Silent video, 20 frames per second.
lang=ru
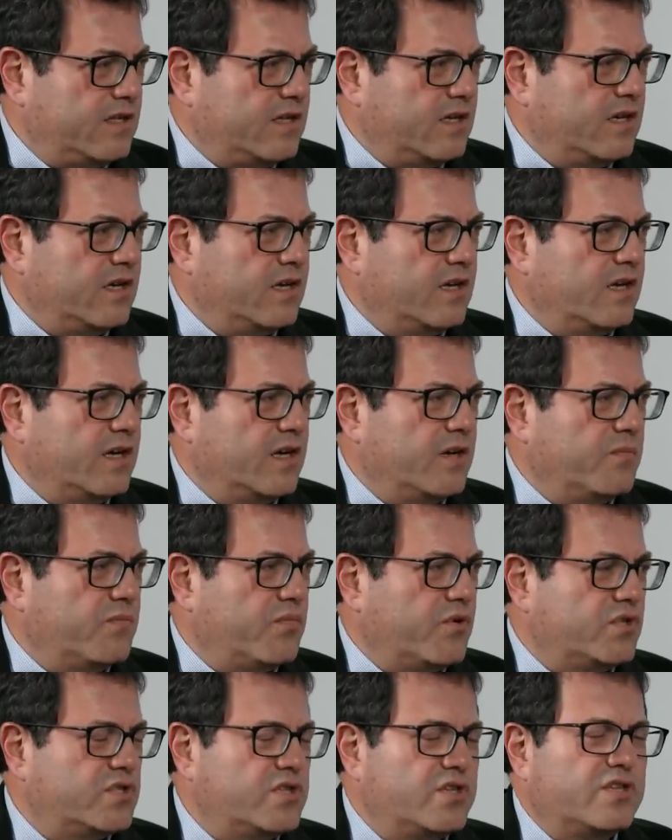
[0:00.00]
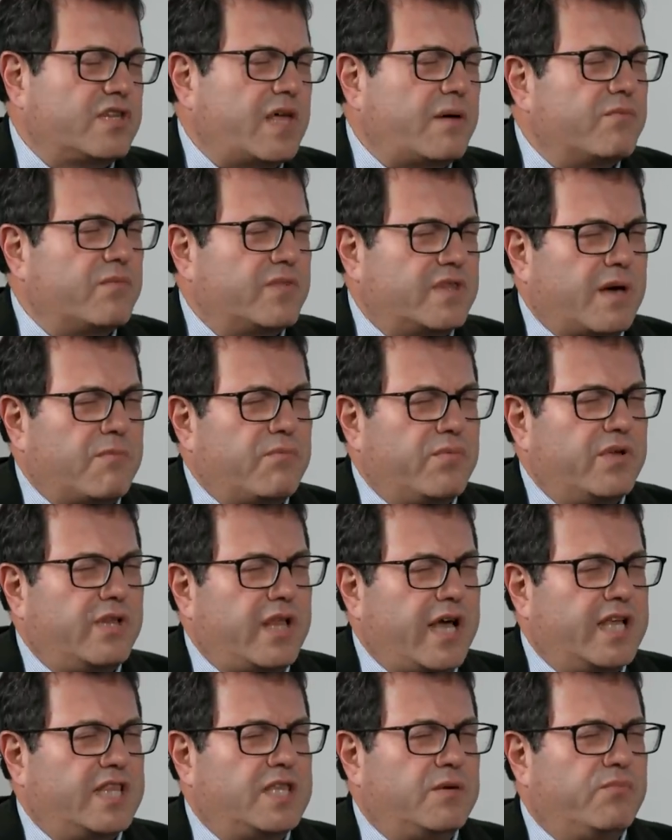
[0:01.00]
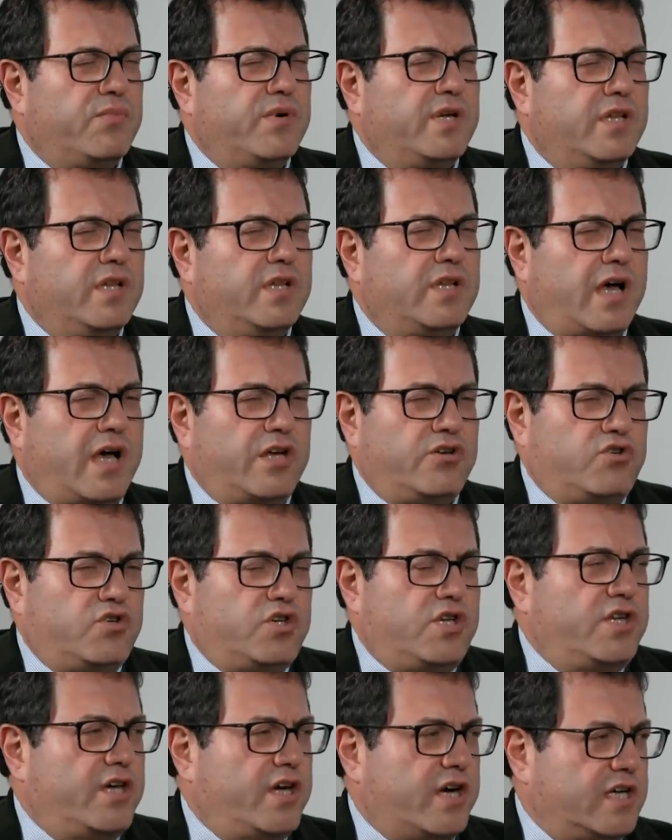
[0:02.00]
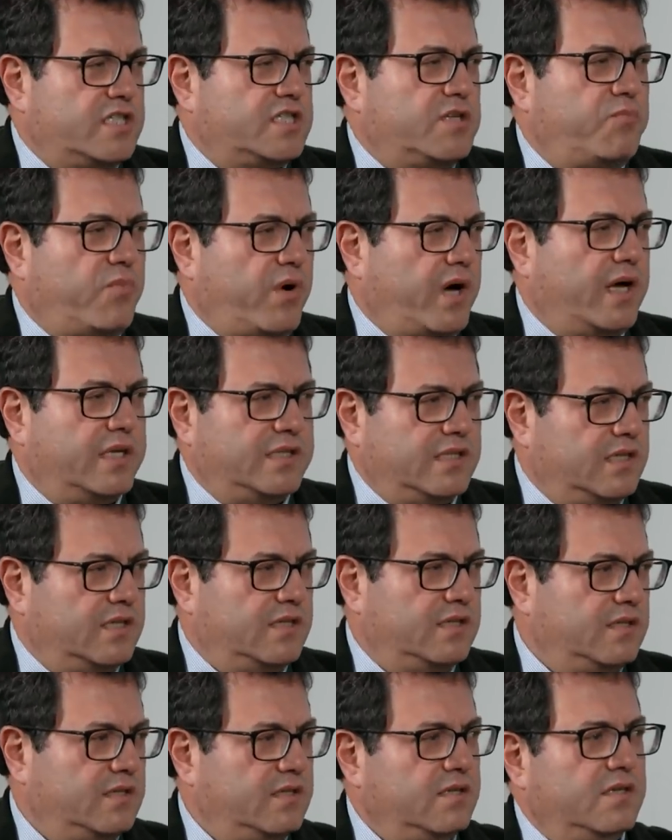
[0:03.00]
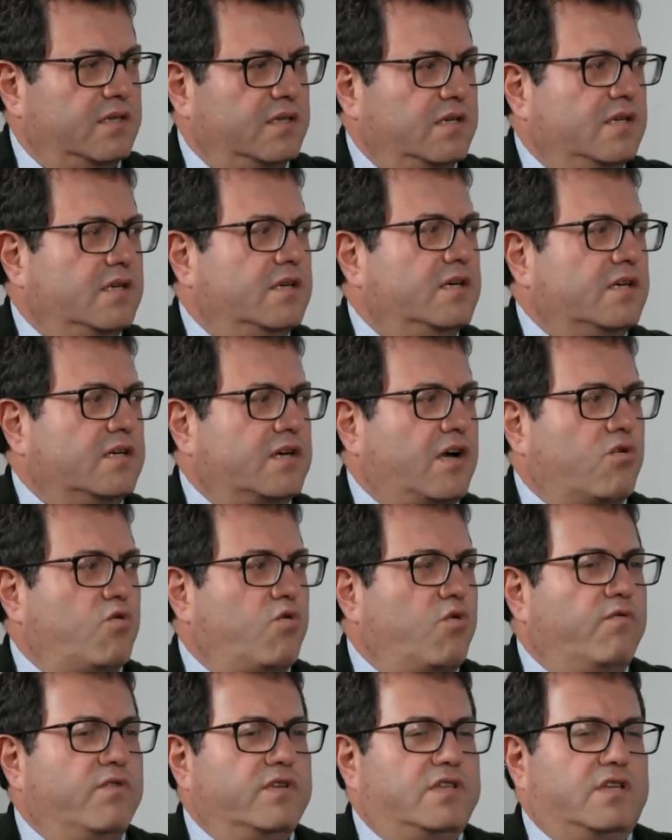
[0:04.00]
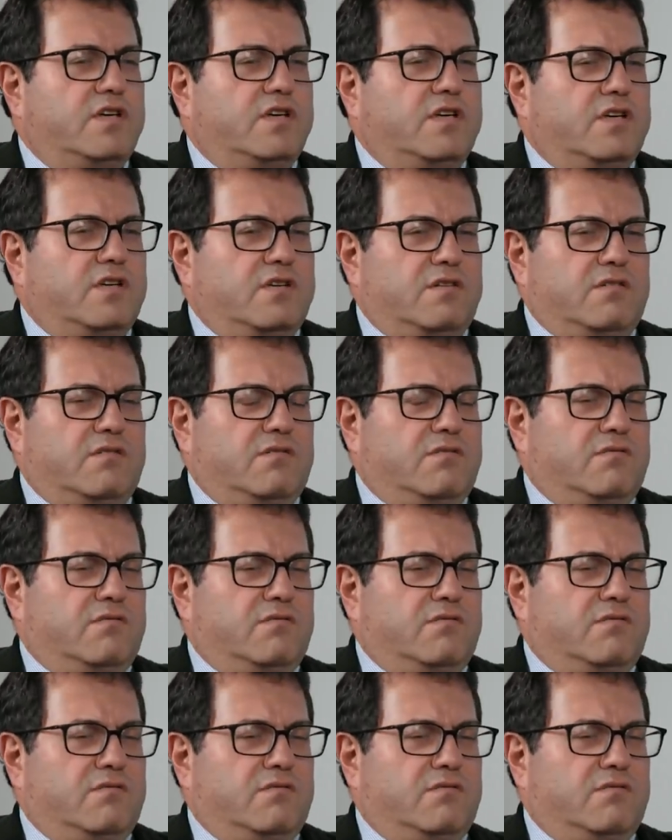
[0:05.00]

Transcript: Э, просто там, там был, это было ощущение распада. Какого-то...